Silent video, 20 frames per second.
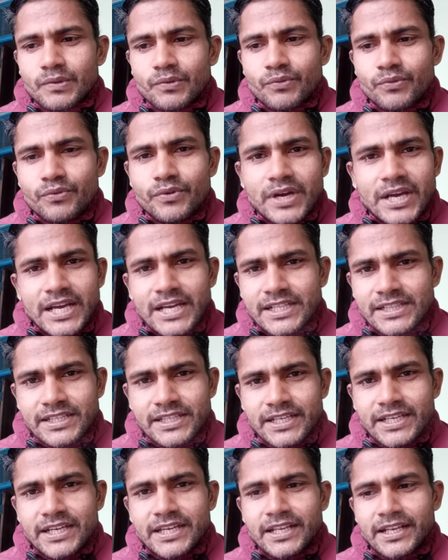वह
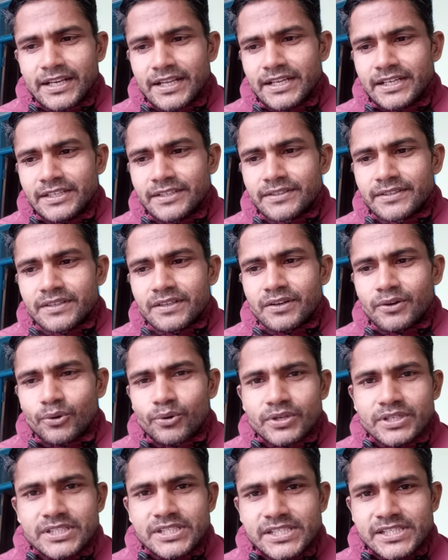देख लें
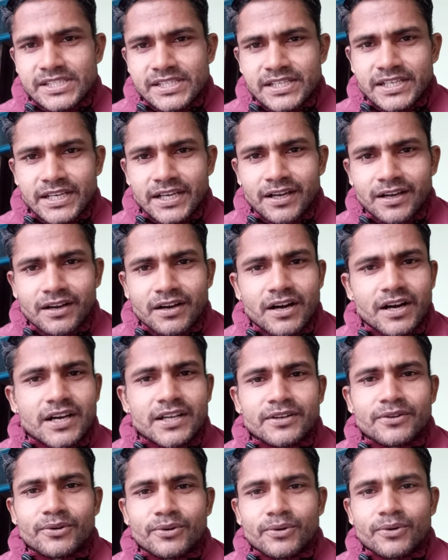और जिसके
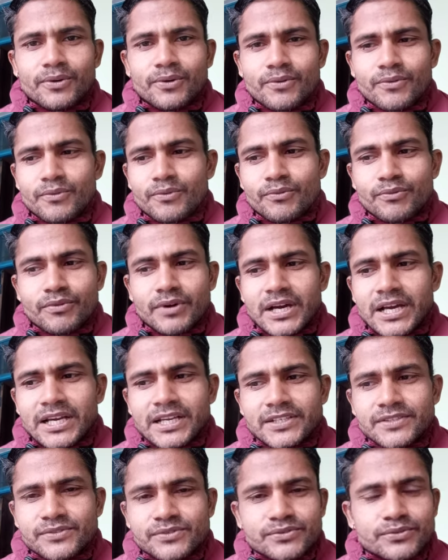कान हो
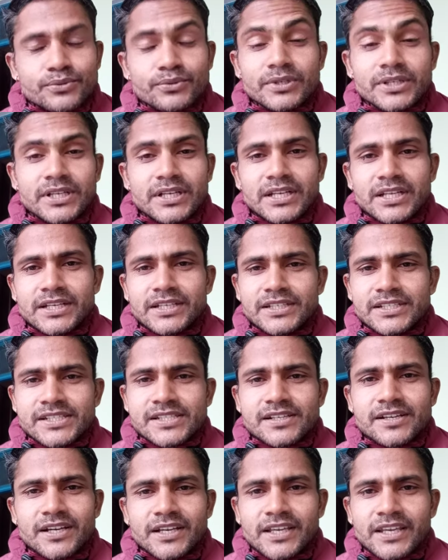वह सुन ले
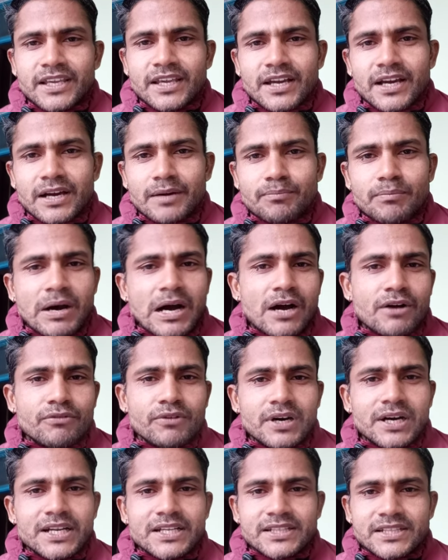इसका क्या
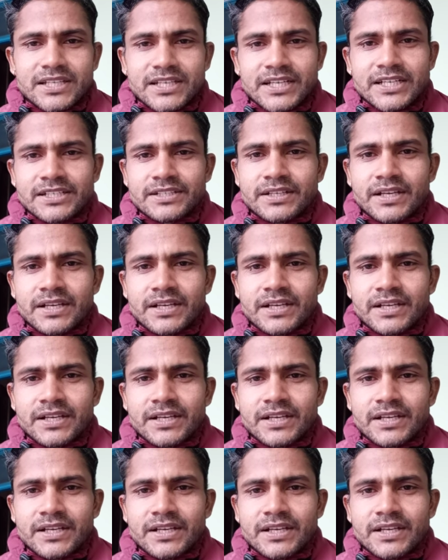भावार्थ है